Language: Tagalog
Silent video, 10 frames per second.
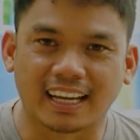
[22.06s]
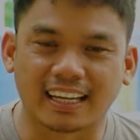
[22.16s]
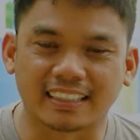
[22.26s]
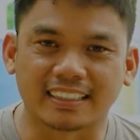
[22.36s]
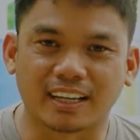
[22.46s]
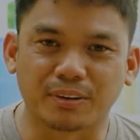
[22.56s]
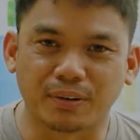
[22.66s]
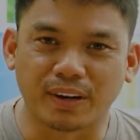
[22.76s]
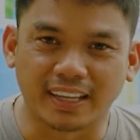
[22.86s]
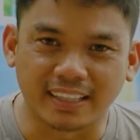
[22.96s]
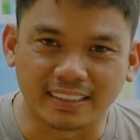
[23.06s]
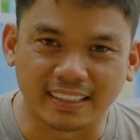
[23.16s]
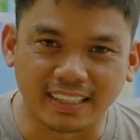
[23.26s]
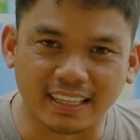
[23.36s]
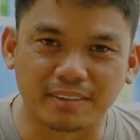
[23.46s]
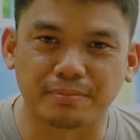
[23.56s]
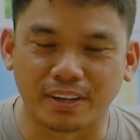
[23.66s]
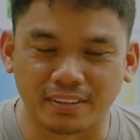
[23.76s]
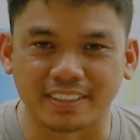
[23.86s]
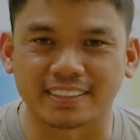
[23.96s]
at ako ay taga
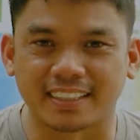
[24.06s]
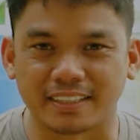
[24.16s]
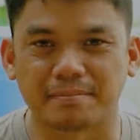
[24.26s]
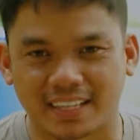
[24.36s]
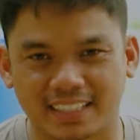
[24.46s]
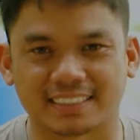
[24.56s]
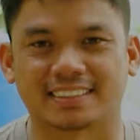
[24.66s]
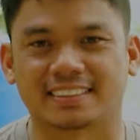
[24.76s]
Buena Vista, Guimaras.